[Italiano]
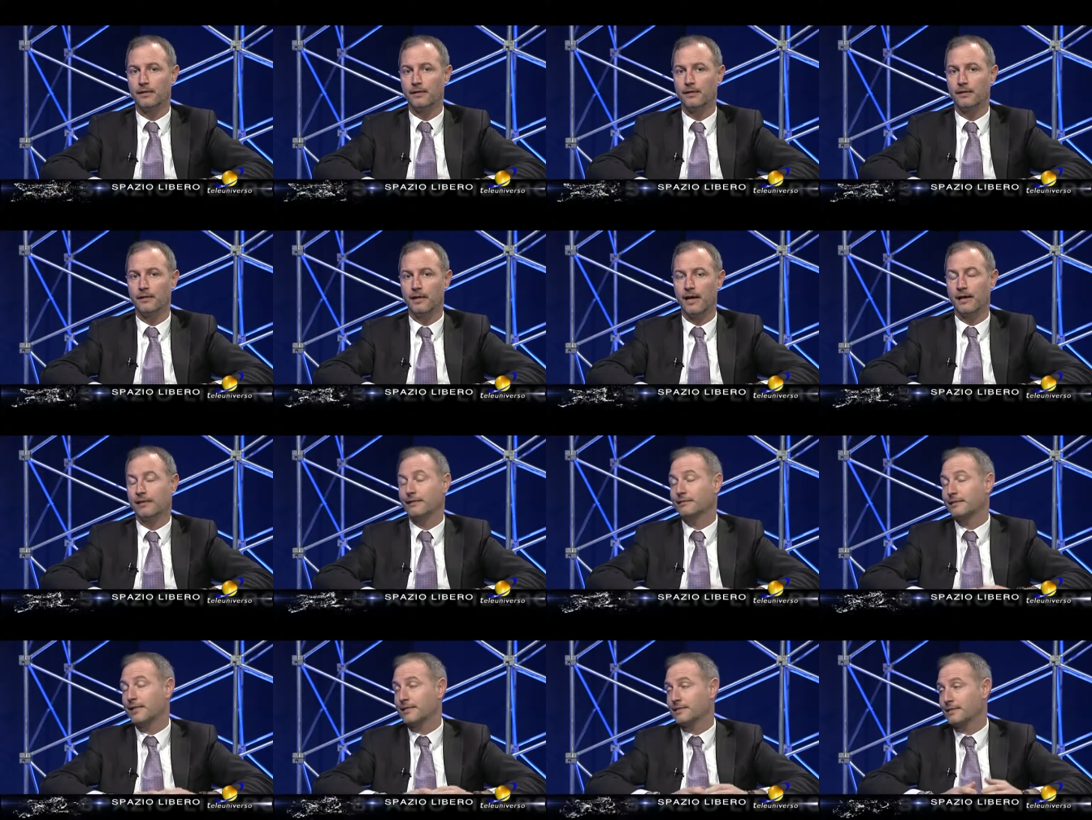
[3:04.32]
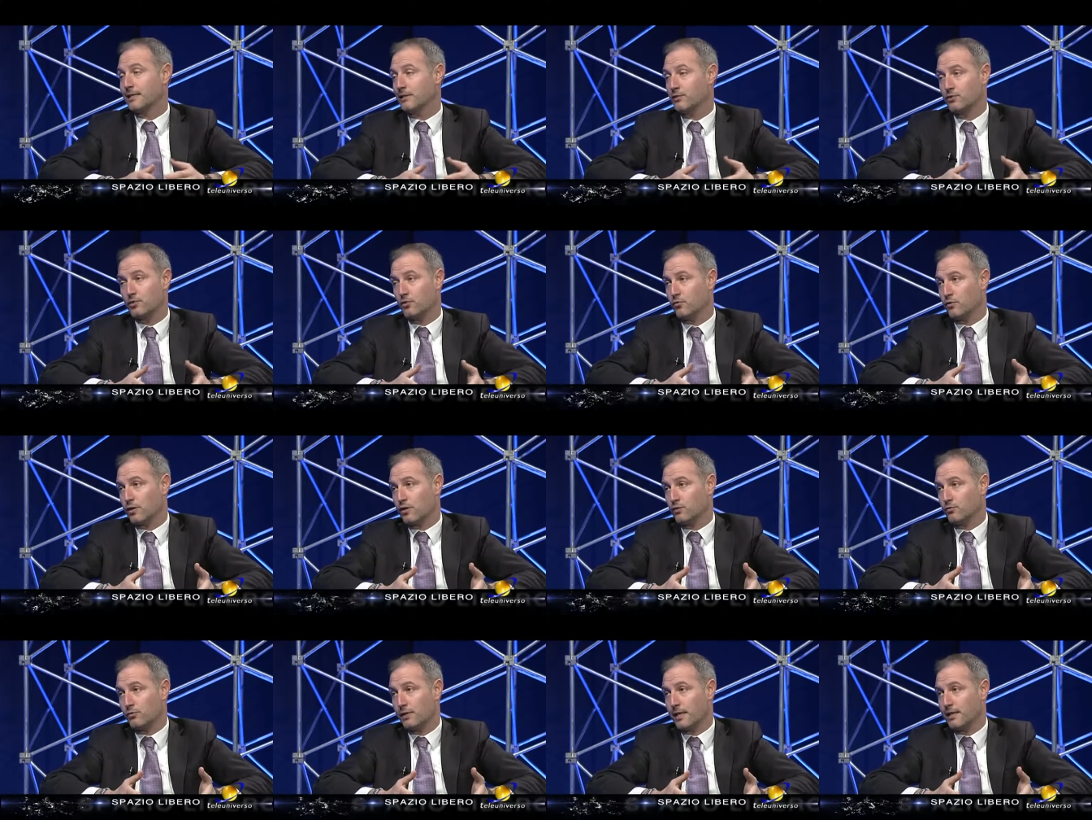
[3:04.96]
la
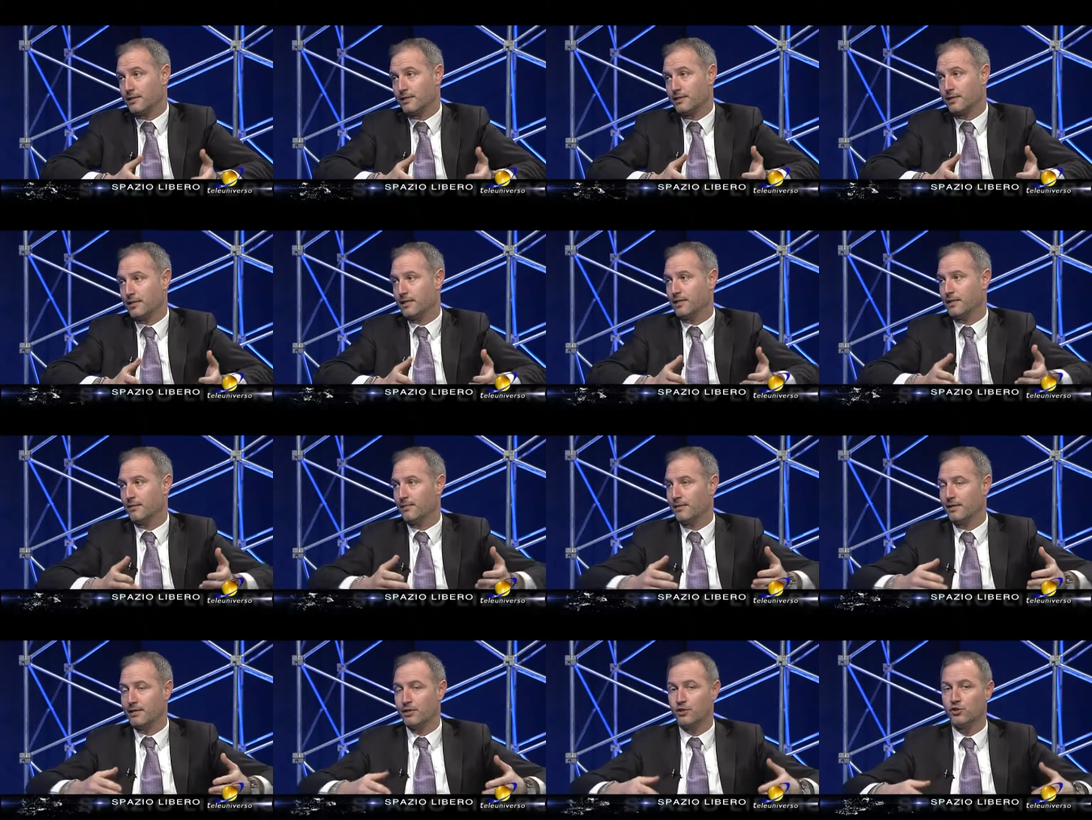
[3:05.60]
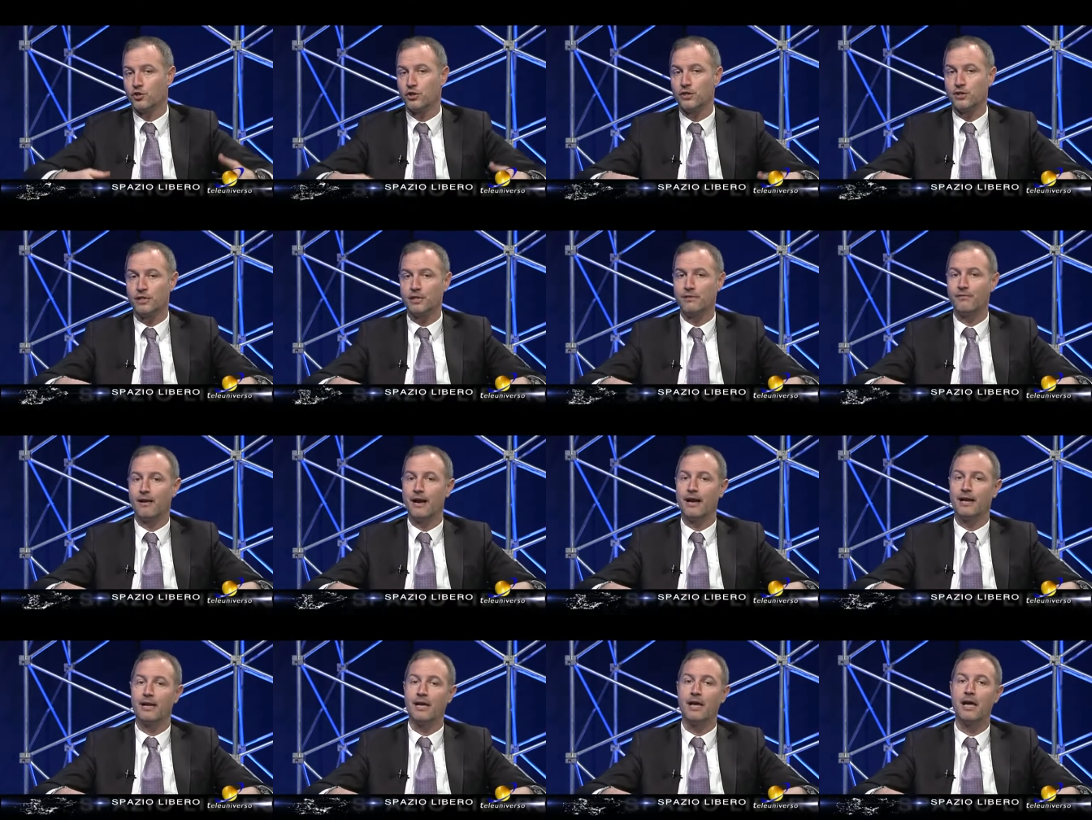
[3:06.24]
tassazione sulle aziende per
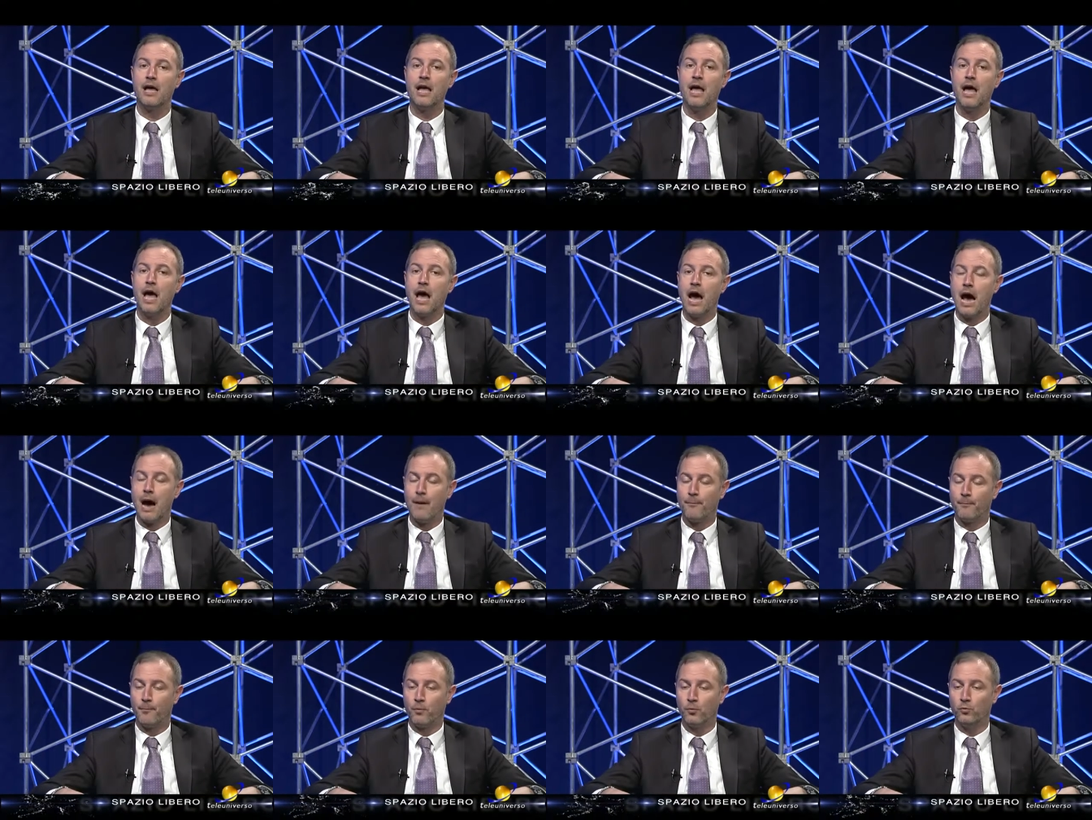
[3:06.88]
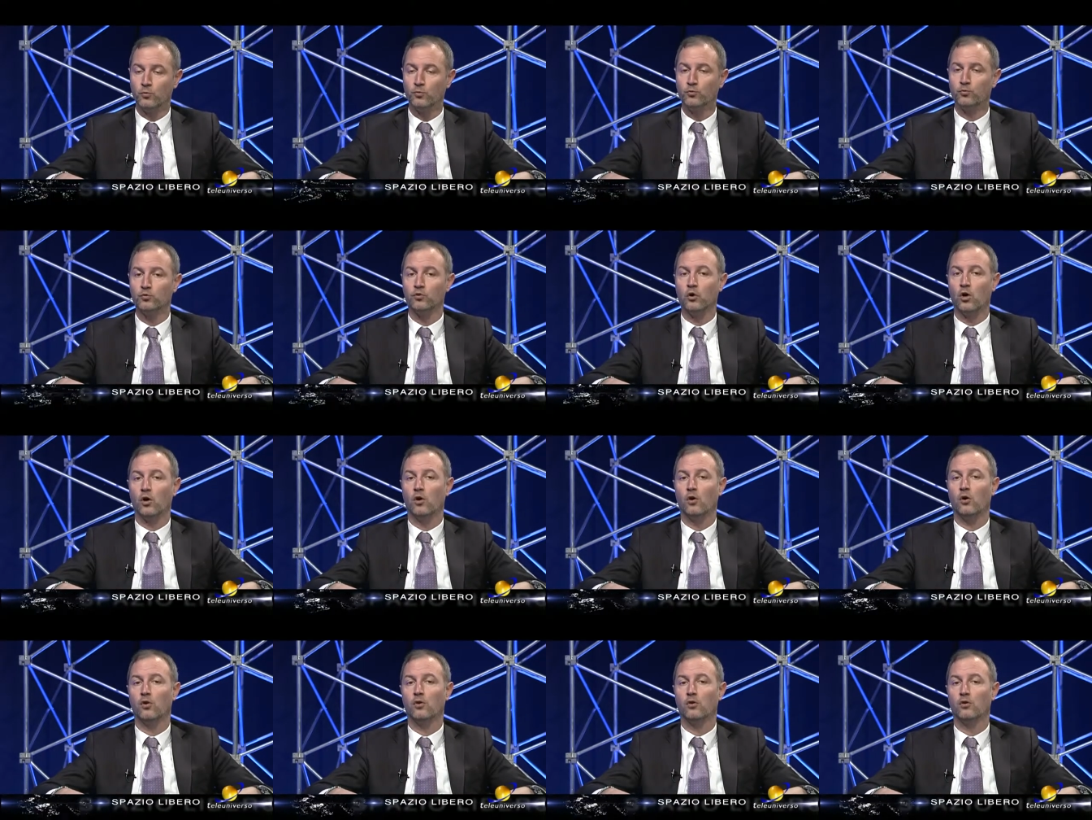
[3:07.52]
incentivare
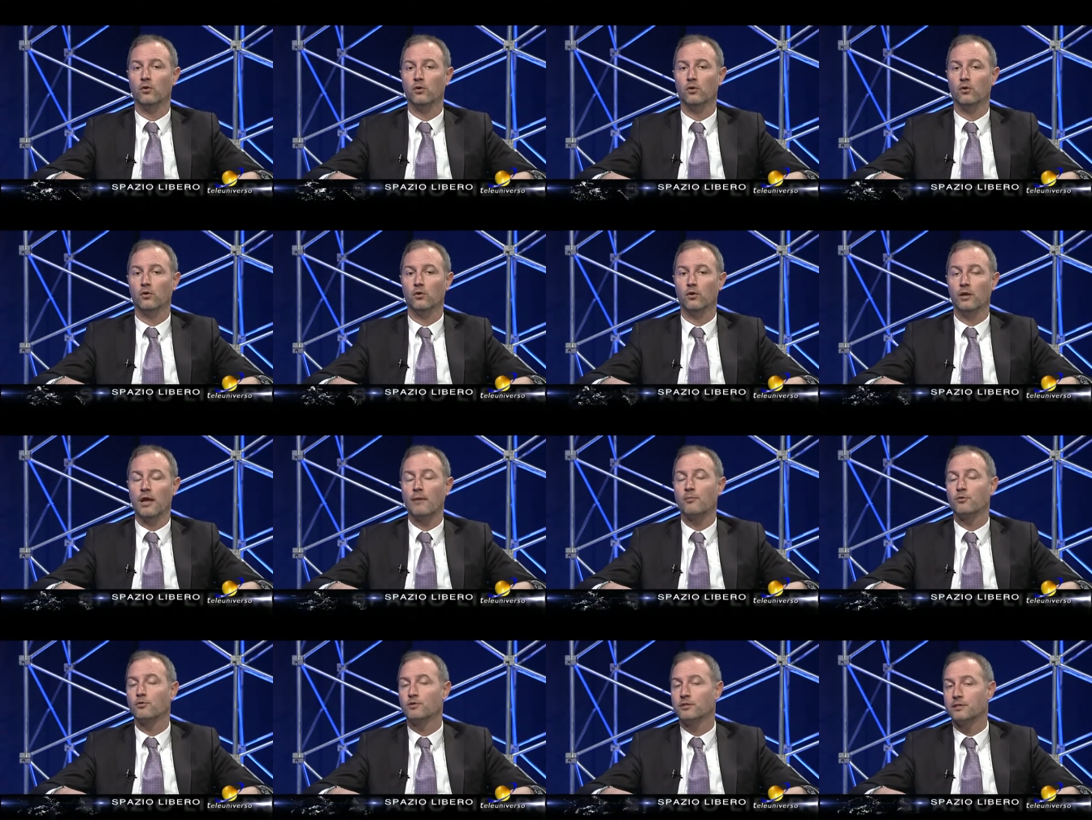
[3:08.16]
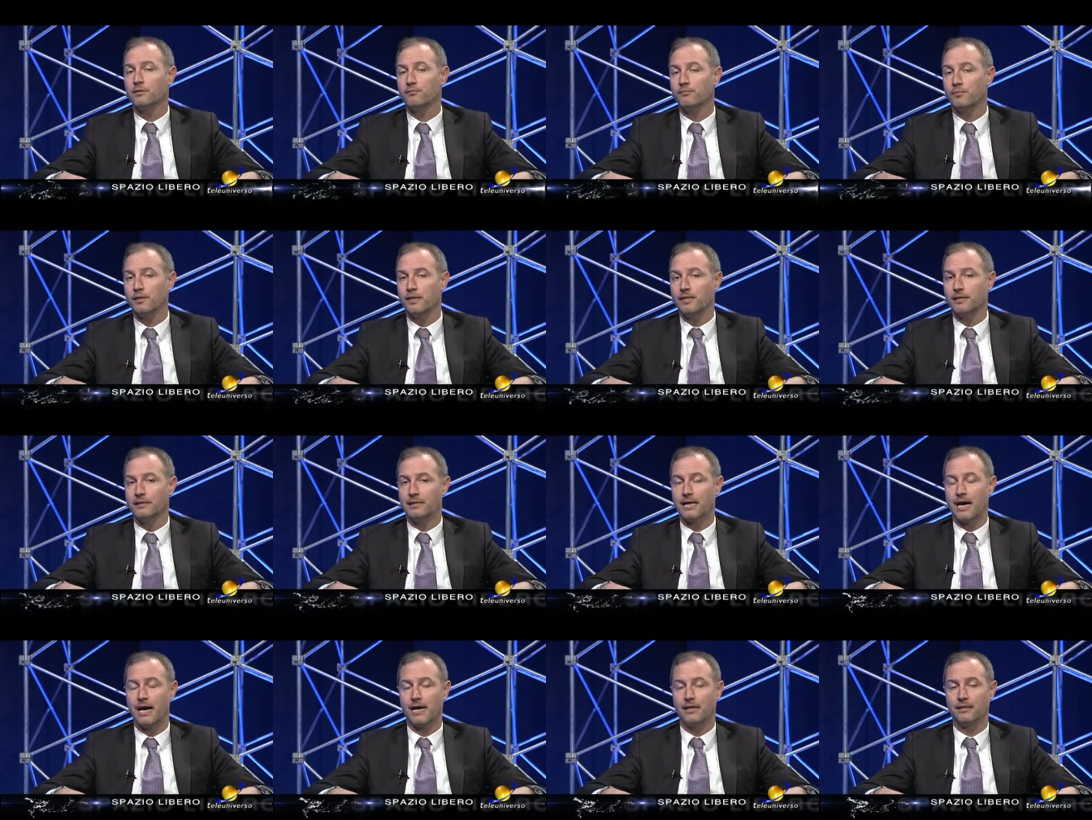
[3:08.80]
appunto eh, la
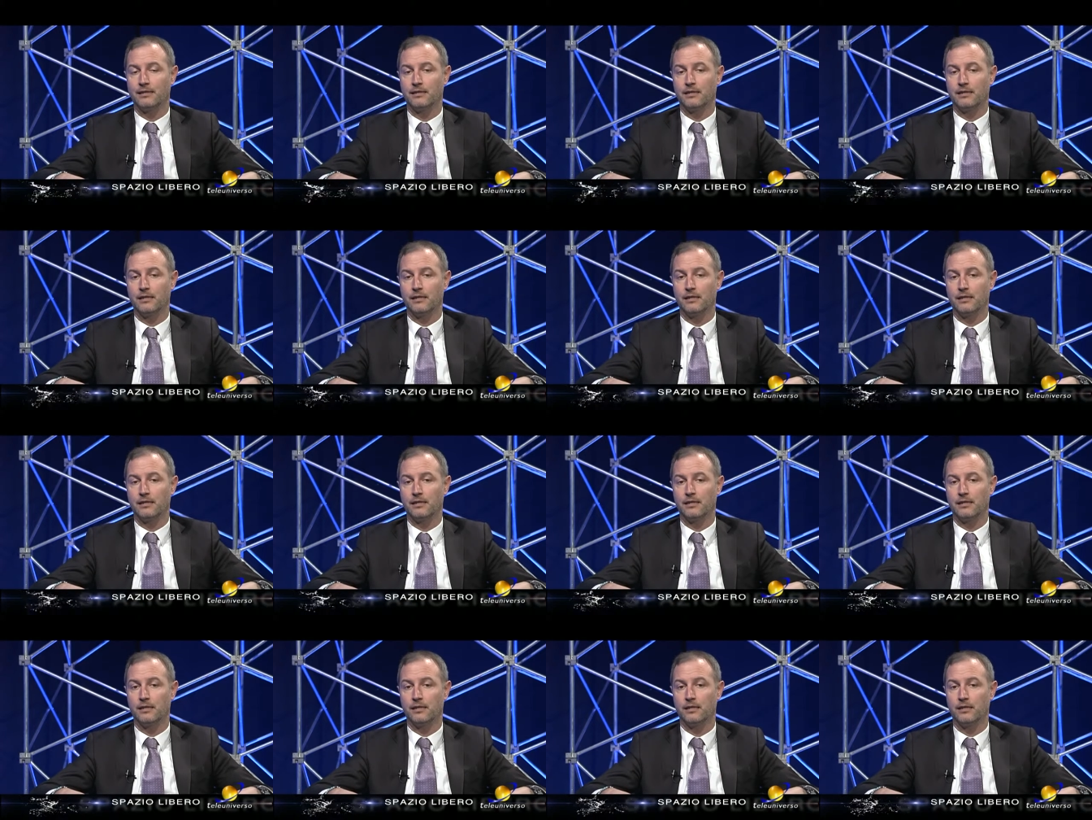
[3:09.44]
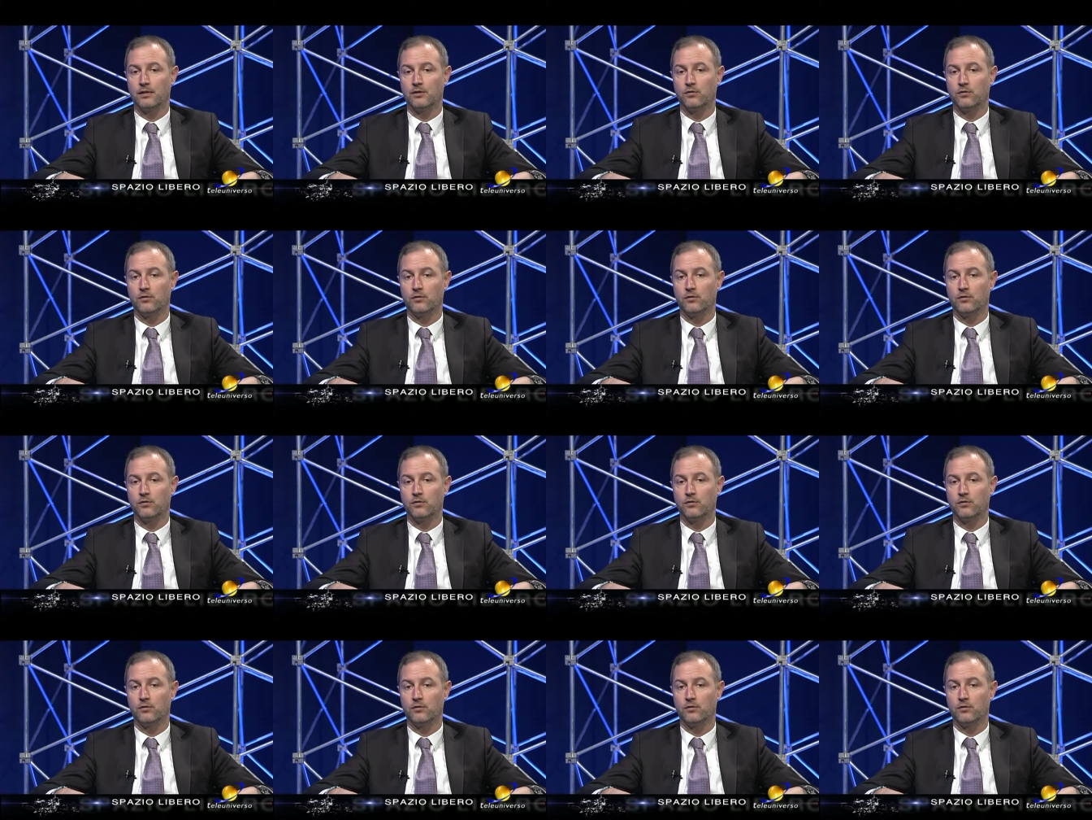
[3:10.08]
possibilità di,